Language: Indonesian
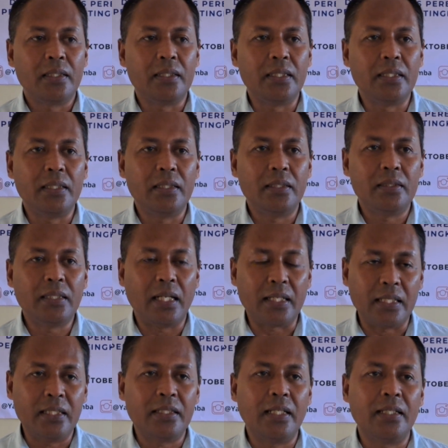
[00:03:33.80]

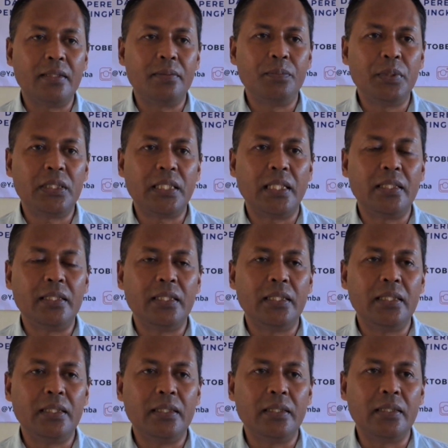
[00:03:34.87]
dijaring dan bisa
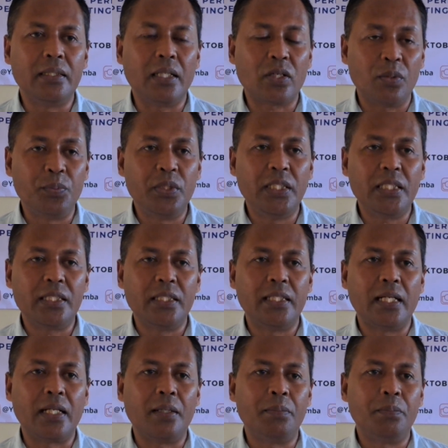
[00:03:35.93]
diakomodir di
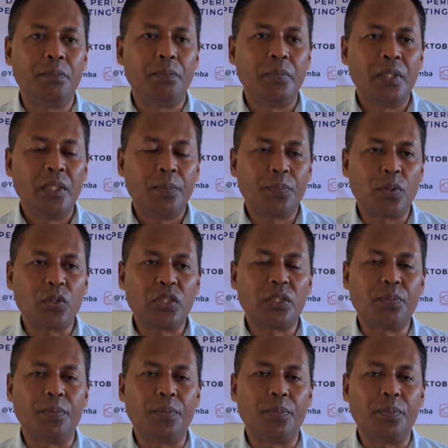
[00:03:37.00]
dalam proses